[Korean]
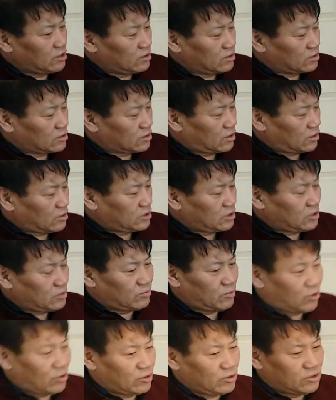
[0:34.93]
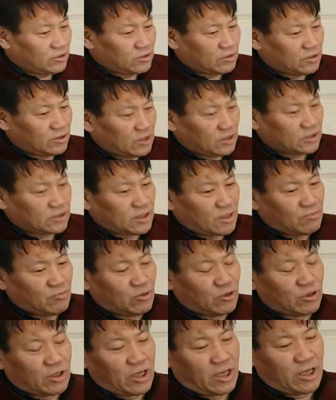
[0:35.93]
그 다음 2번,
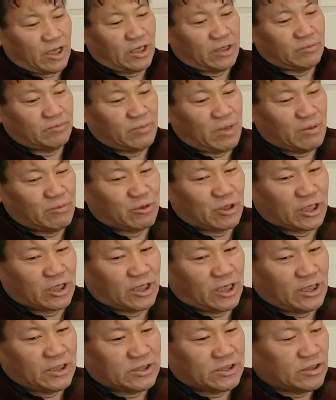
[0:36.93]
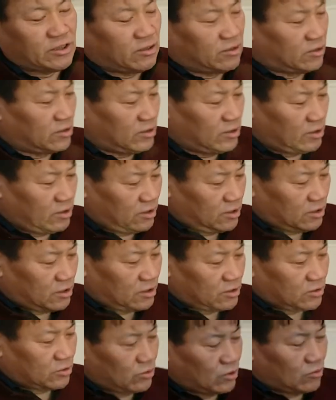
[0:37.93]
3번에 매물게 되어 있죠.
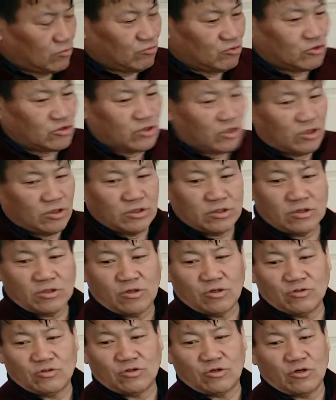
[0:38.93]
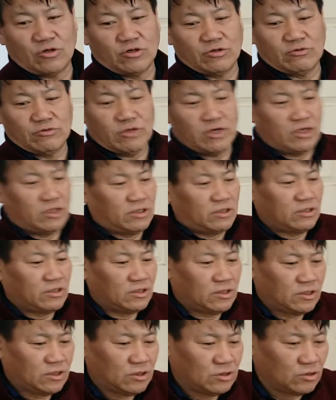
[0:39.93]
그래서 여기 무선 컨트롤이고요.
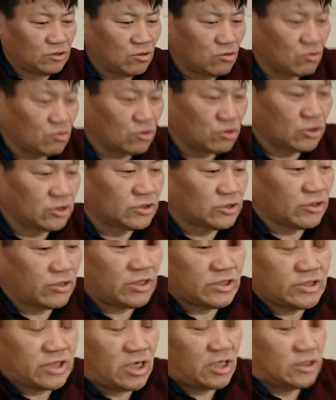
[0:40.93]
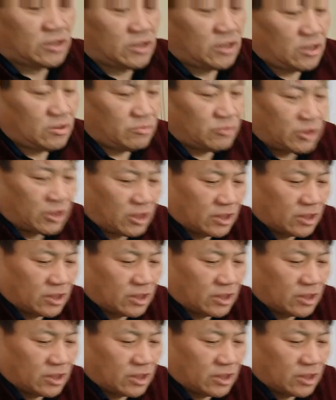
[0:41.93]
요거는 이제 회사가 틀립니다.